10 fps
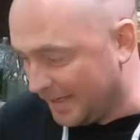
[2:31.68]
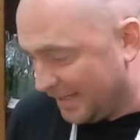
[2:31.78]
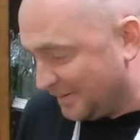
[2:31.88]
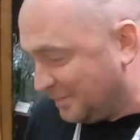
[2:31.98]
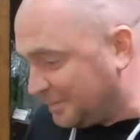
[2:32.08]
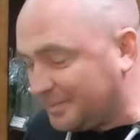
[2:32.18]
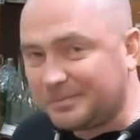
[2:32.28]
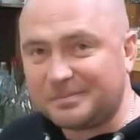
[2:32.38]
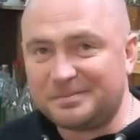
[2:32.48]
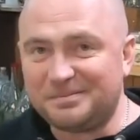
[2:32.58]
что мы-то
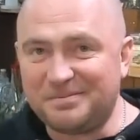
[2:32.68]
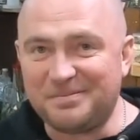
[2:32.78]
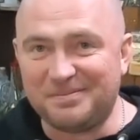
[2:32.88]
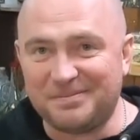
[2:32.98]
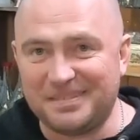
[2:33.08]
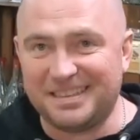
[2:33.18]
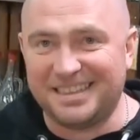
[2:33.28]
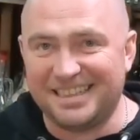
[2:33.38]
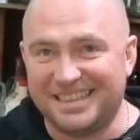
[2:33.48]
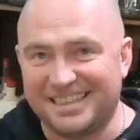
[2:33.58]
обжи... обожглись и
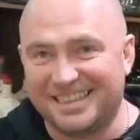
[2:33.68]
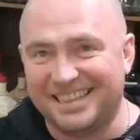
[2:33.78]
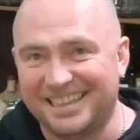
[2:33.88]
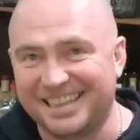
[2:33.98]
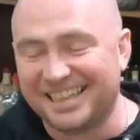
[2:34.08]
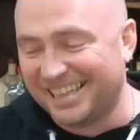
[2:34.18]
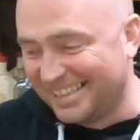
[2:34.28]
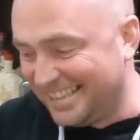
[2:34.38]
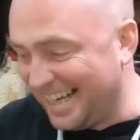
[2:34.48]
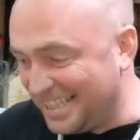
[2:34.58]
даже обрезались.
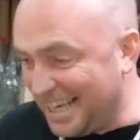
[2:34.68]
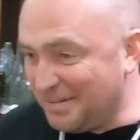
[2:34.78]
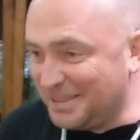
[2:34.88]
Да, я,